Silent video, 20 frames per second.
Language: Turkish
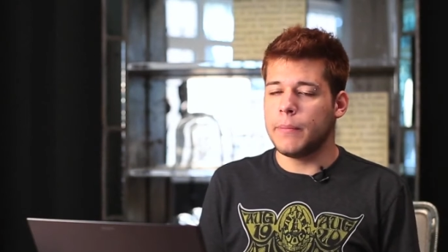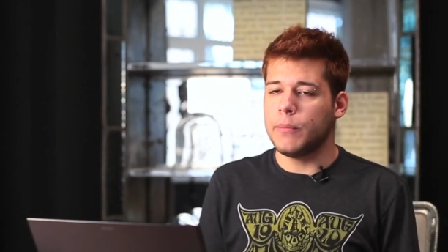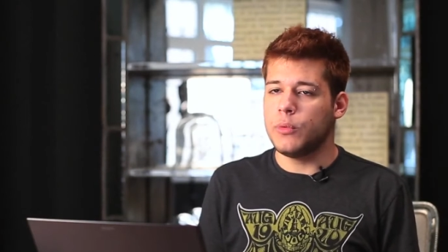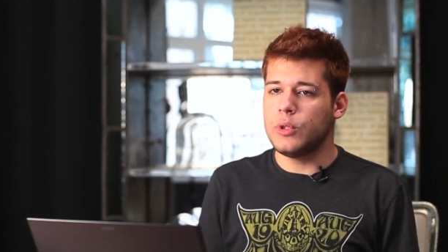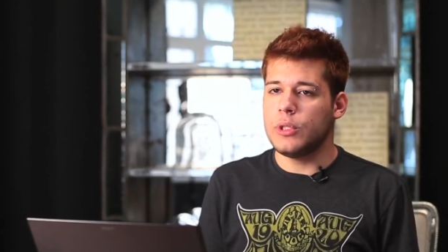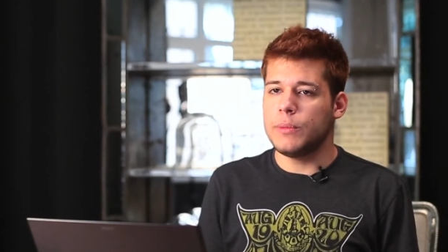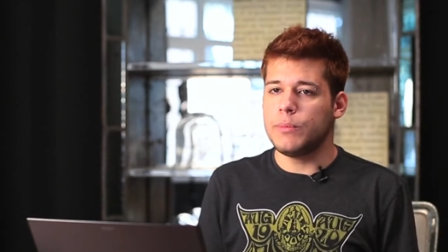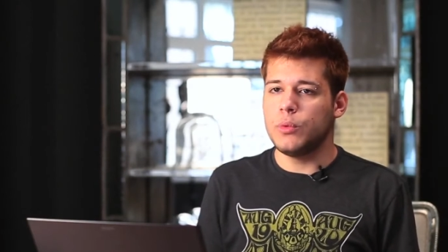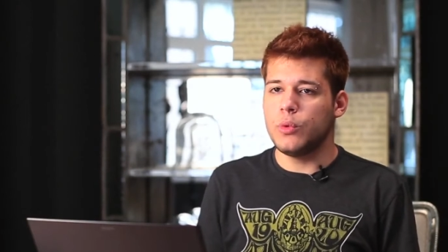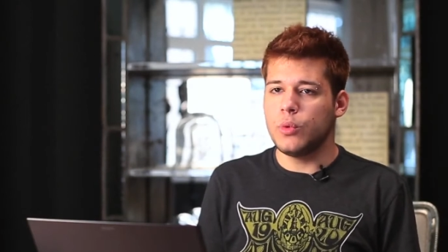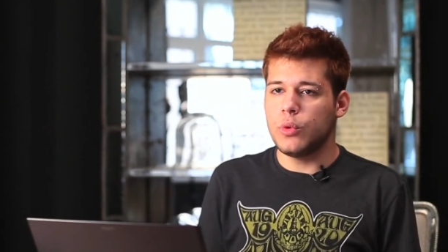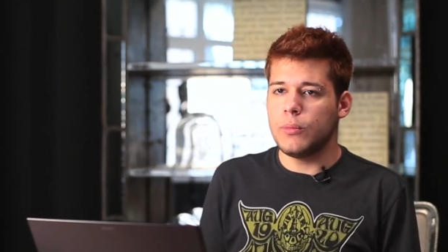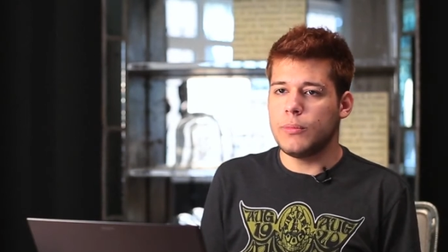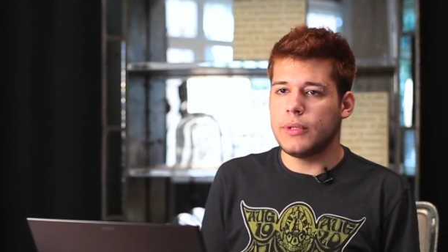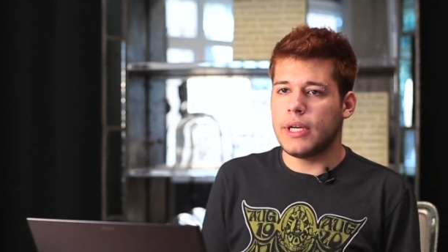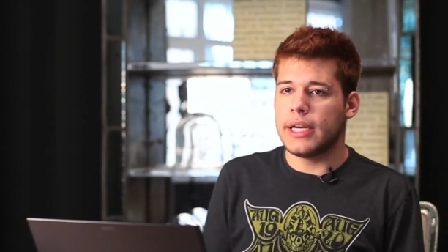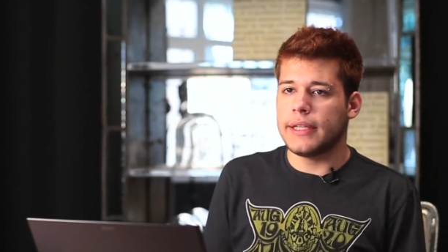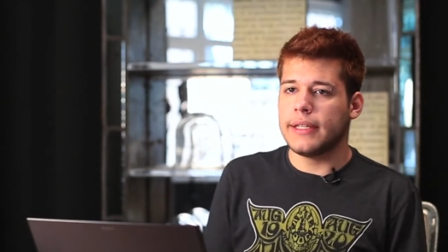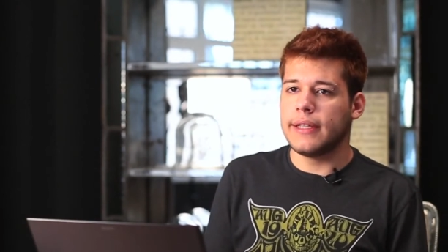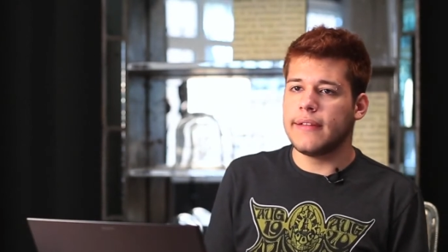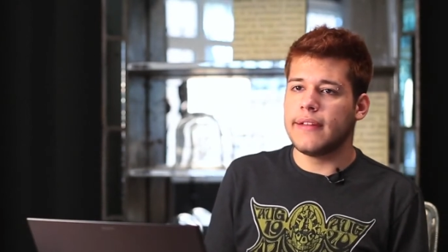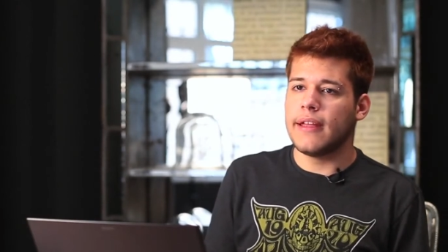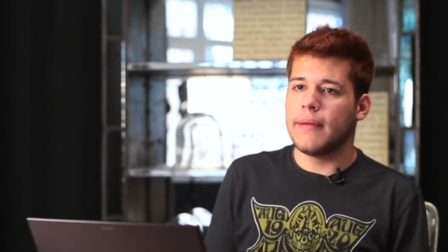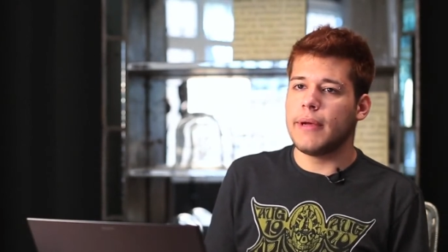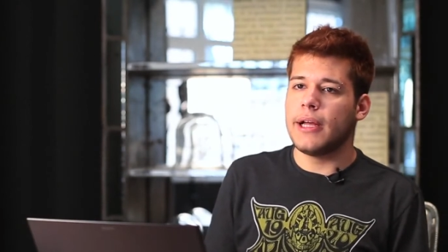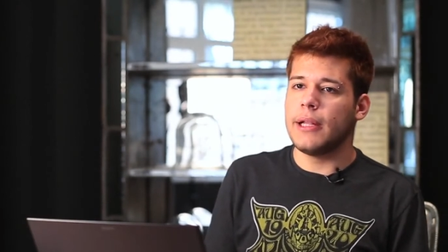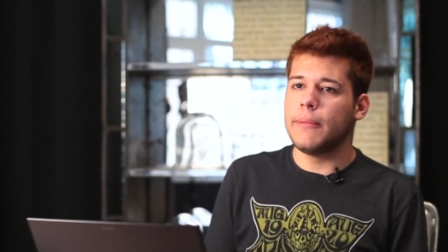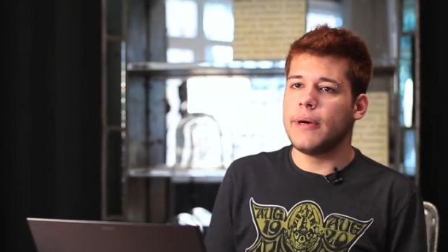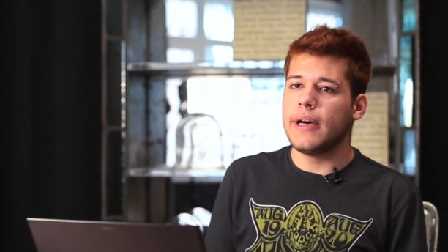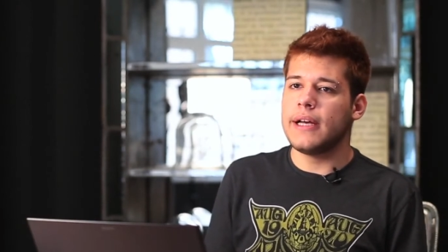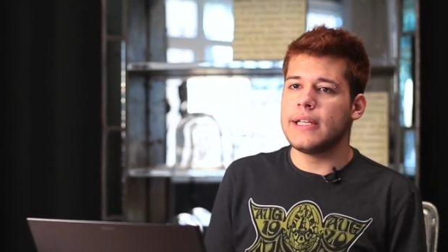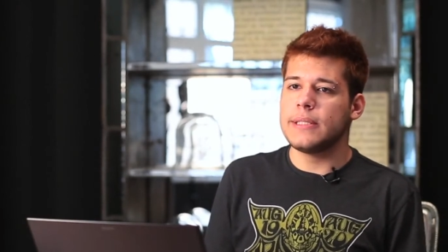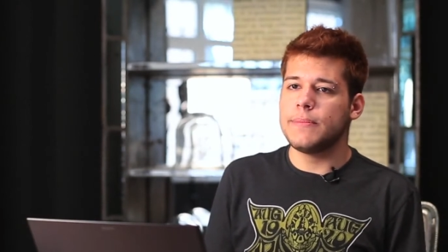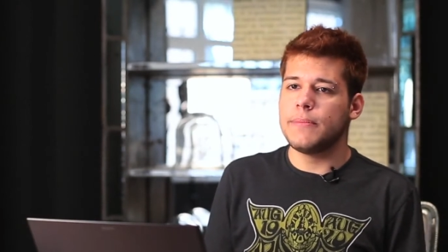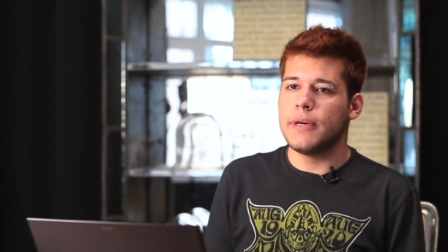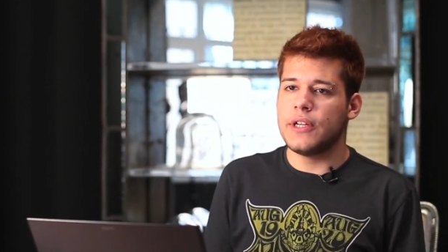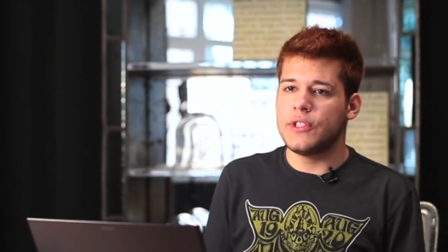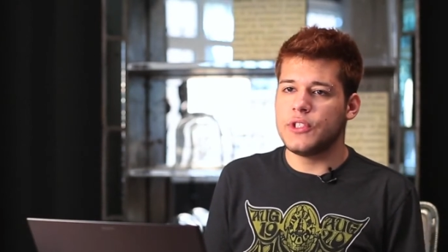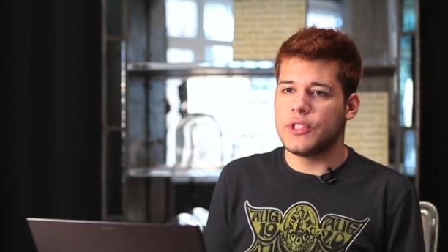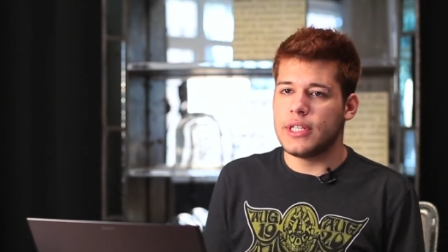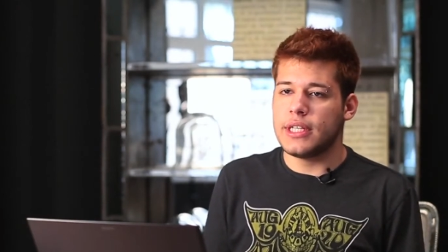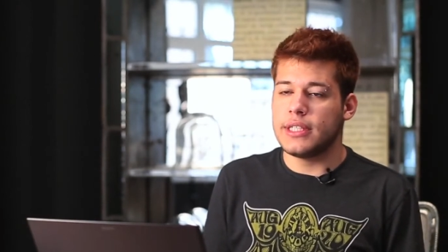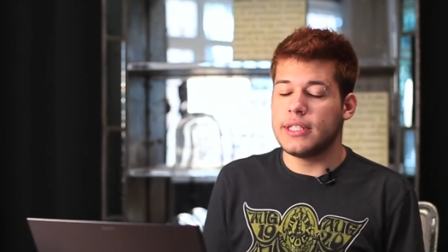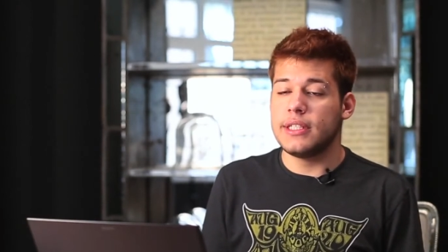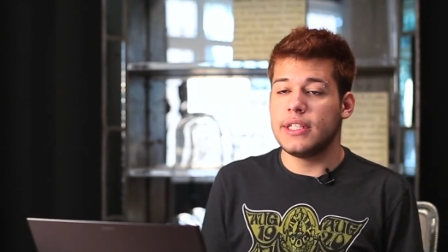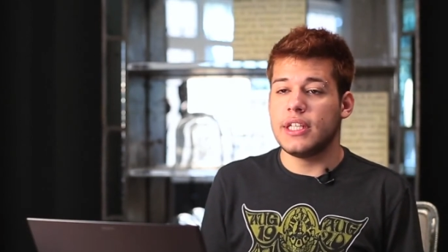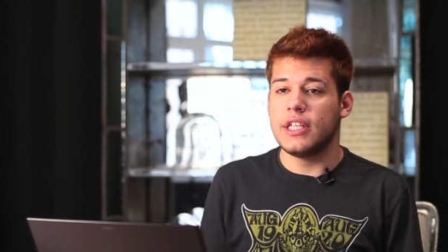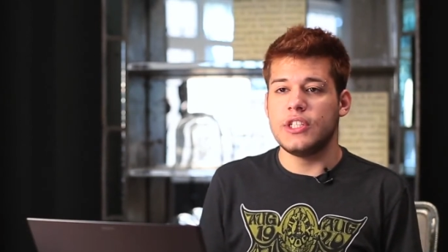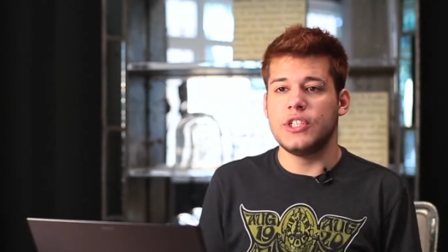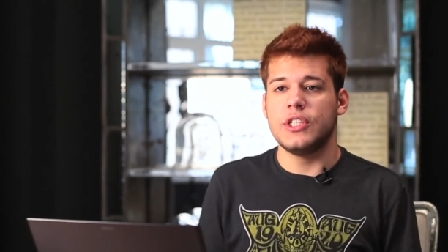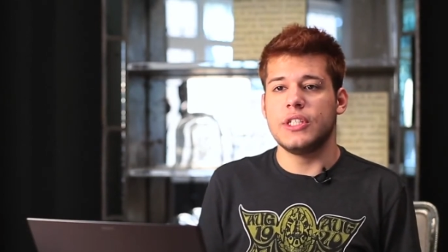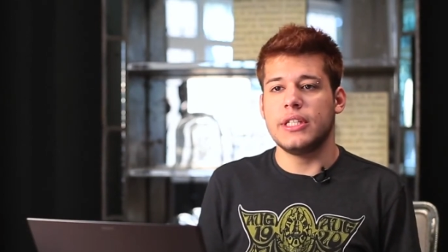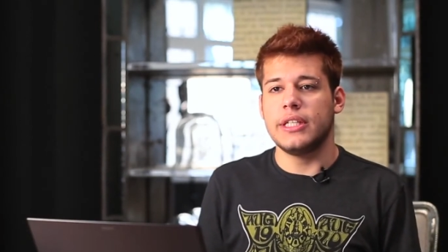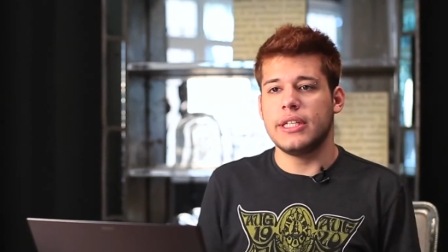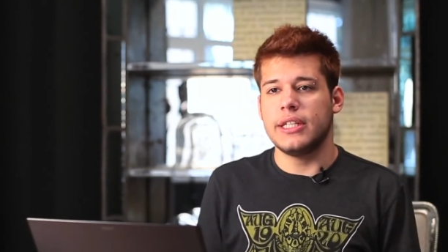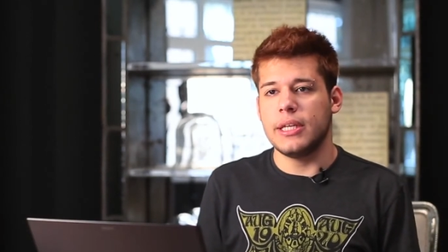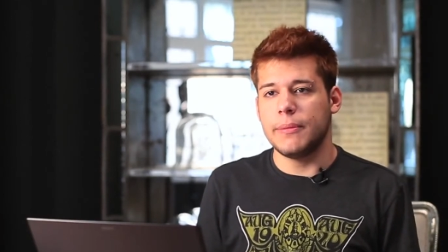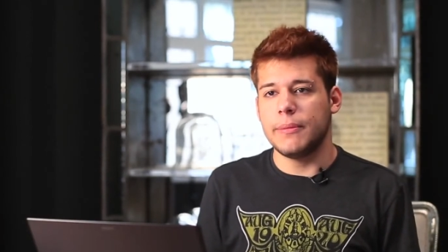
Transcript: Bu tip durumlarda temel bazı parçalarda değişiklik